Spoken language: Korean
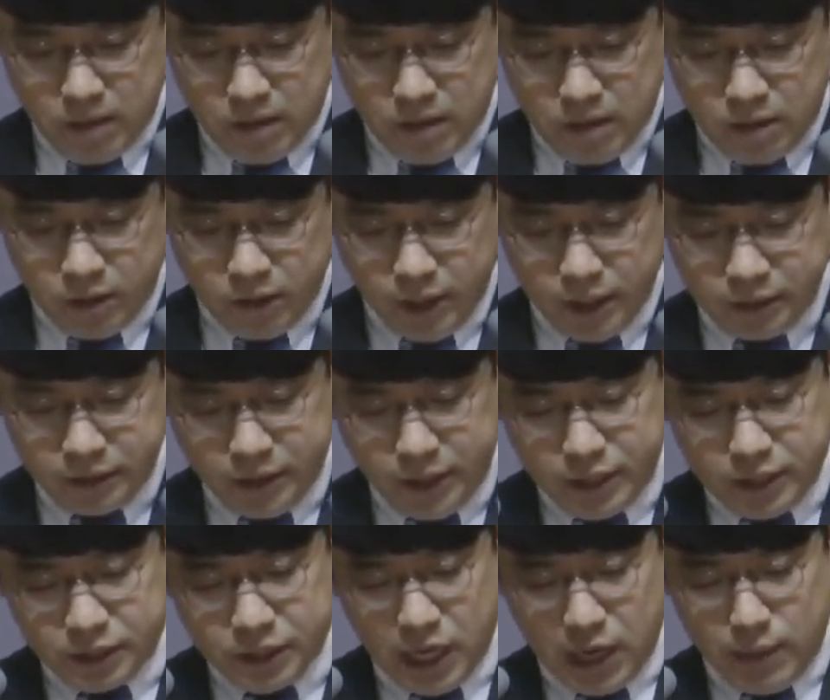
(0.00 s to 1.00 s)
그런데 그들의
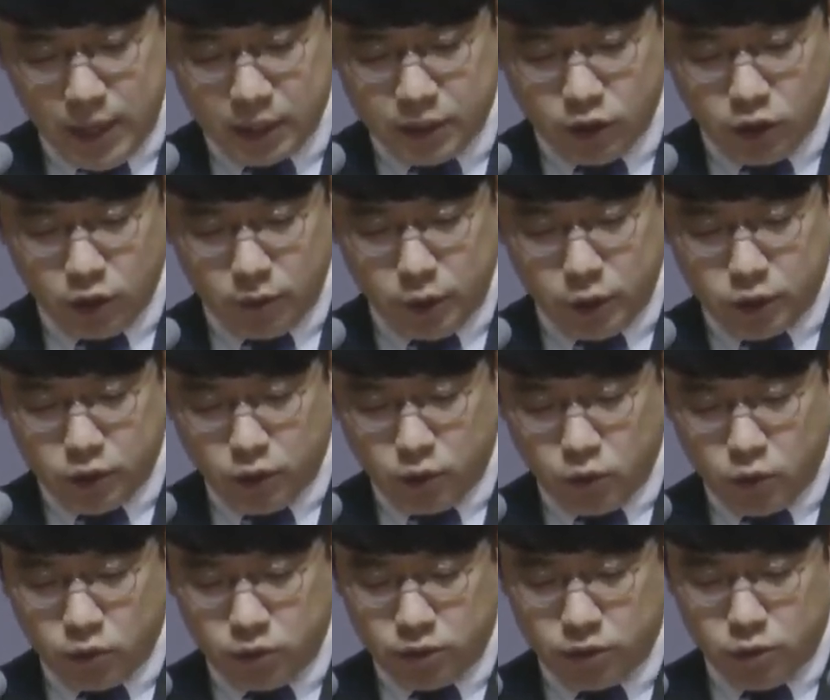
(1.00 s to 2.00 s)
그
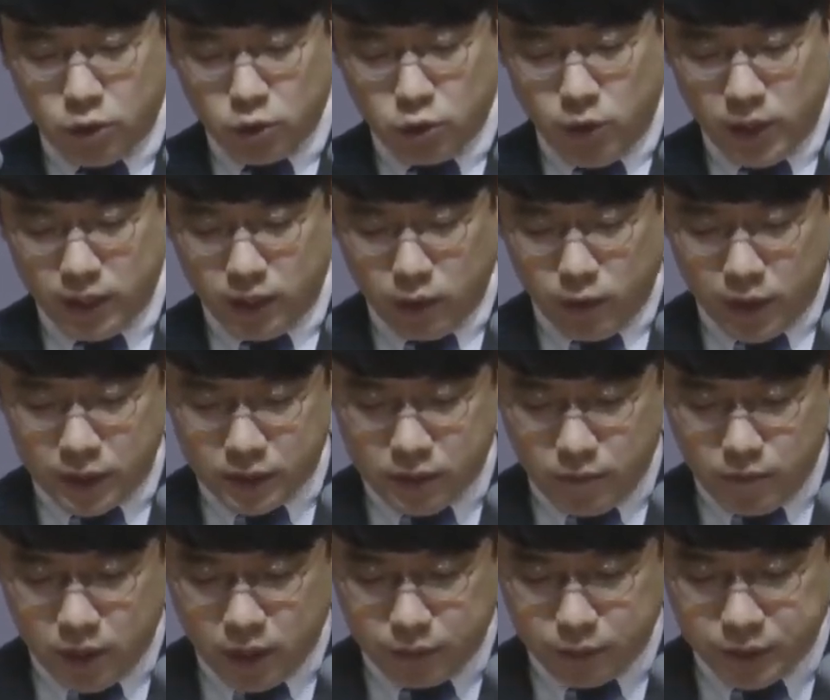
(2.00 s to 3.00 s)
자발적이면서도 뜨거운 환대와
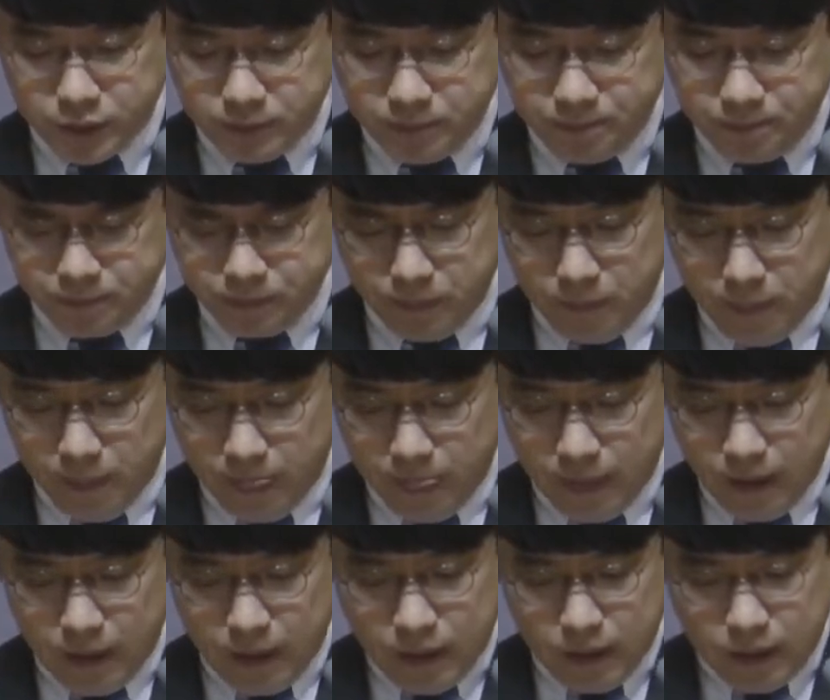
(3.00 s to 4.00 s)
섬김은
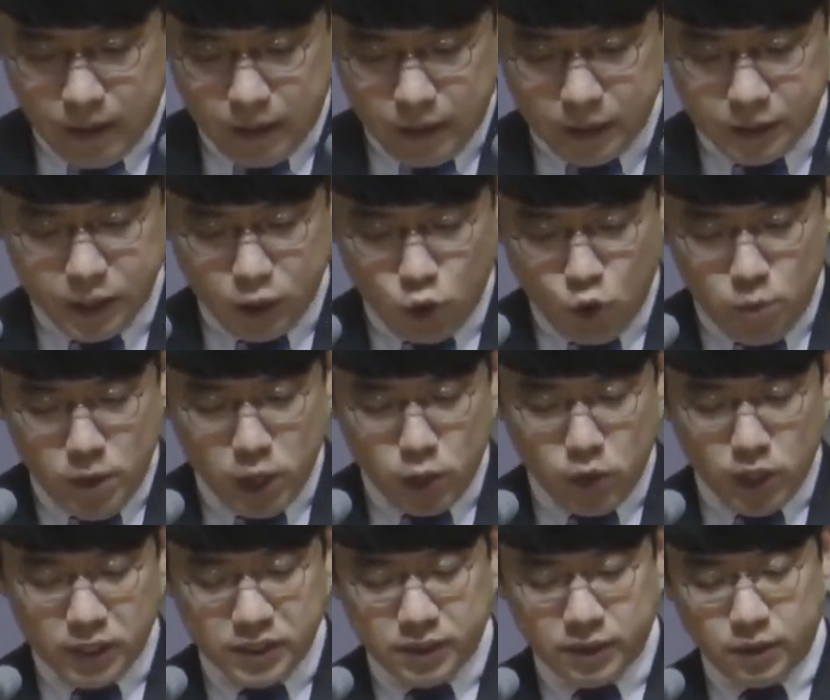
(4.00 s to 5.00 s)
이제 로마로
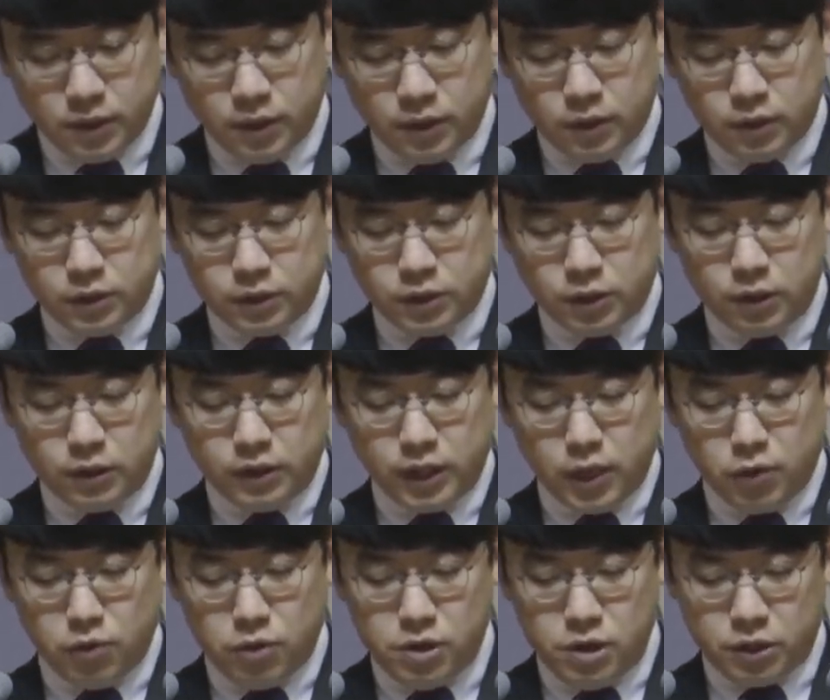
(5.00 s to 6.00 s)
가서
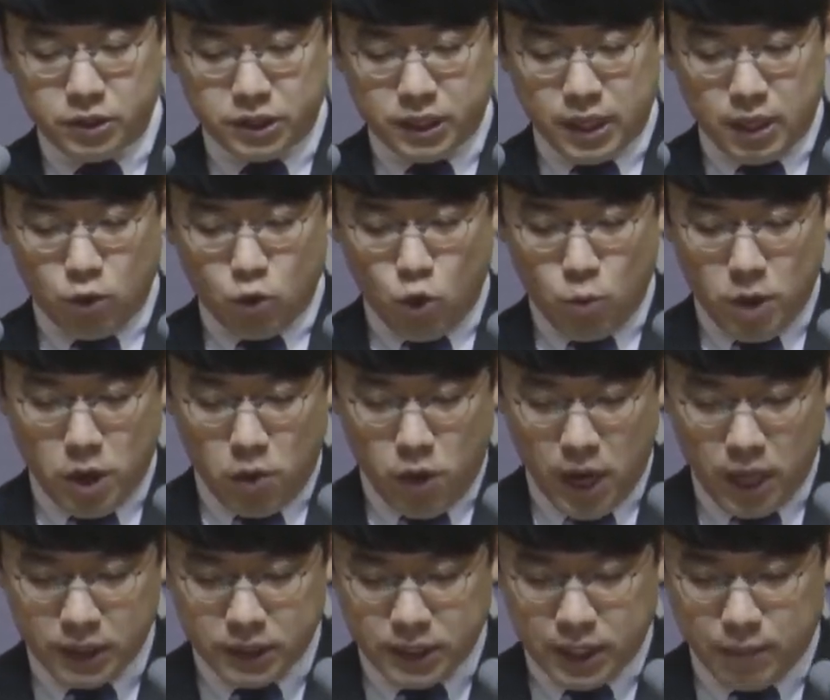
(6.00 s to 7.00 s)
절대 권력자 로마
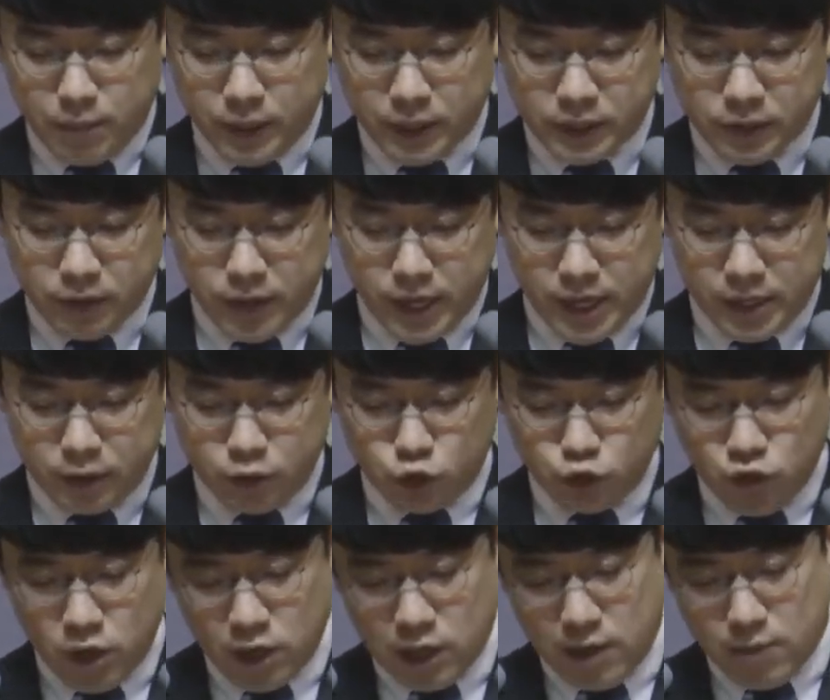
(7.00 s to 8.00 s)
황제 앞에 서야 하는
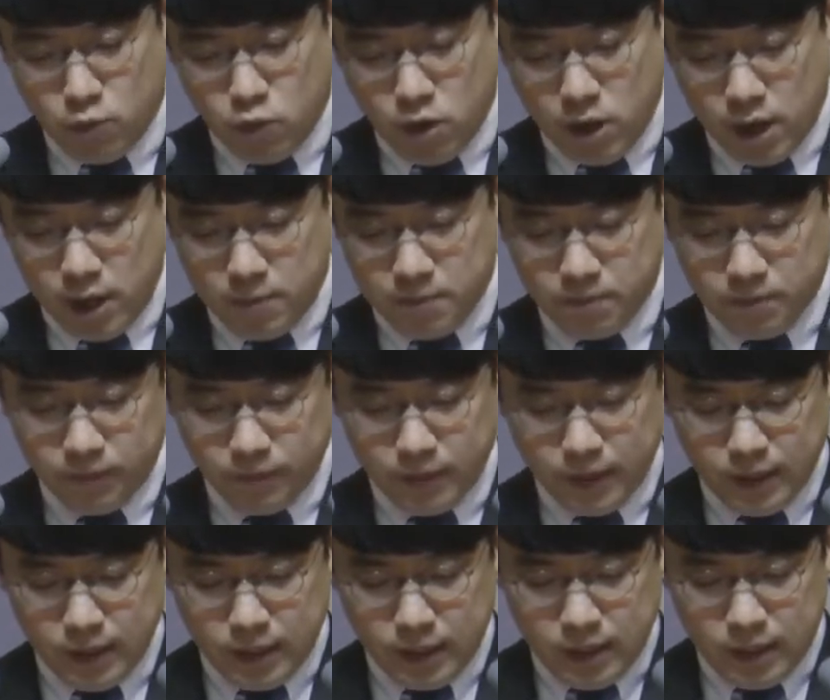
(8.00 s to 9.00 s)
중압감과
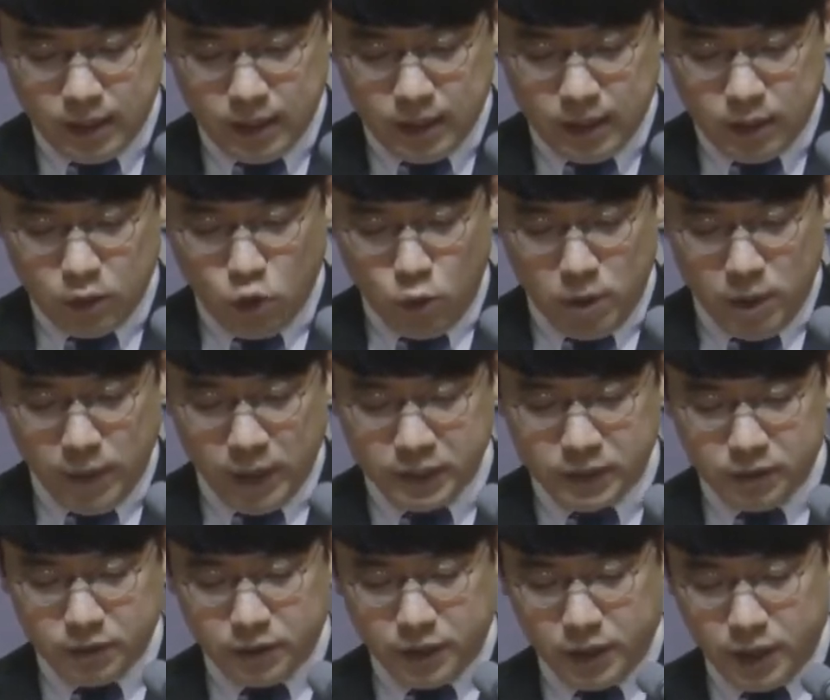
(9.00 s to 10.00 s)
로마
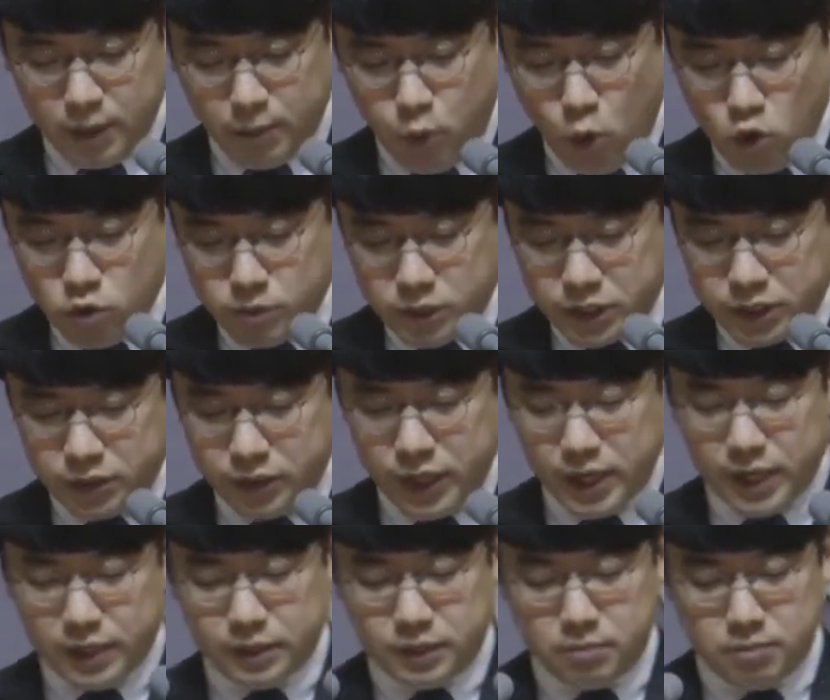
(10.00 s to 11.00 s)
백성들에게 복음을
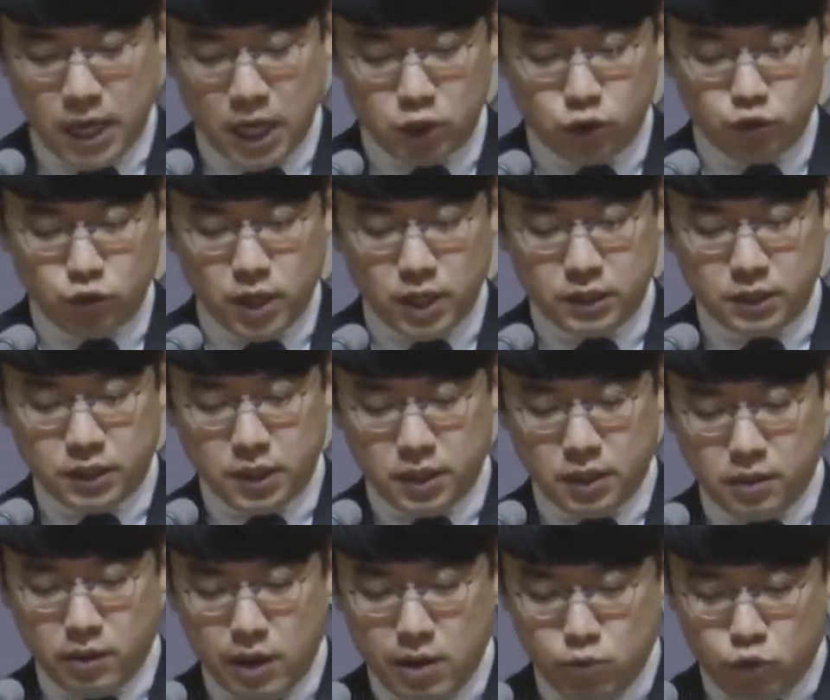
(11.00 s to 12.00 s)
전해야 하는 막중한
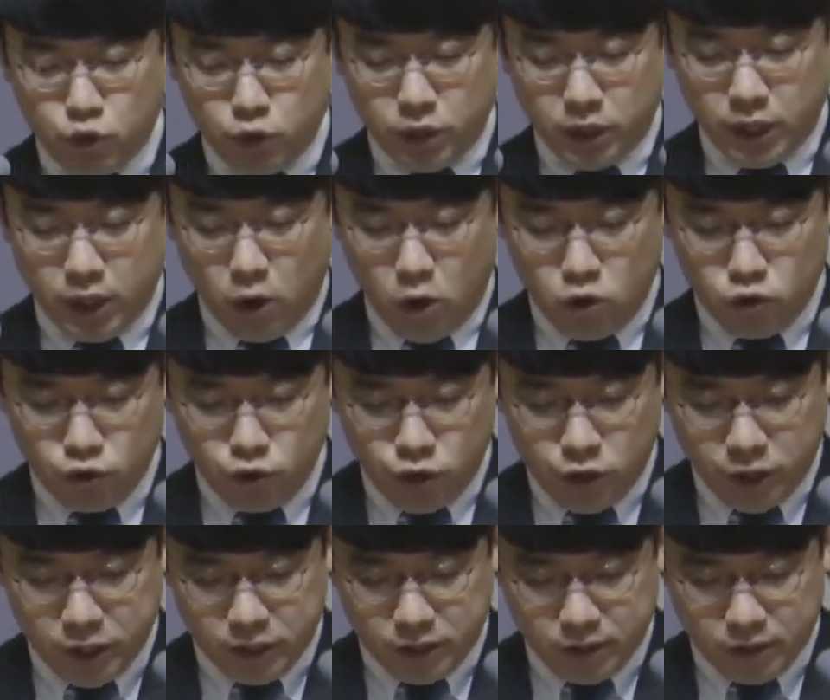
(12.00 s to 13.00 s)
책임감으로 인해
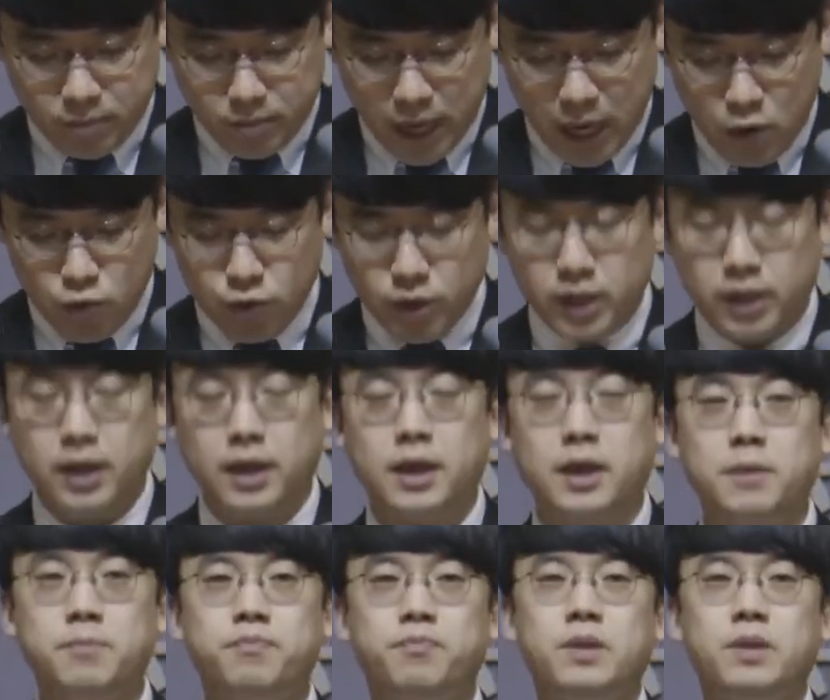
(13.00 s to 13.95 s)
억눌려 있던 바울에게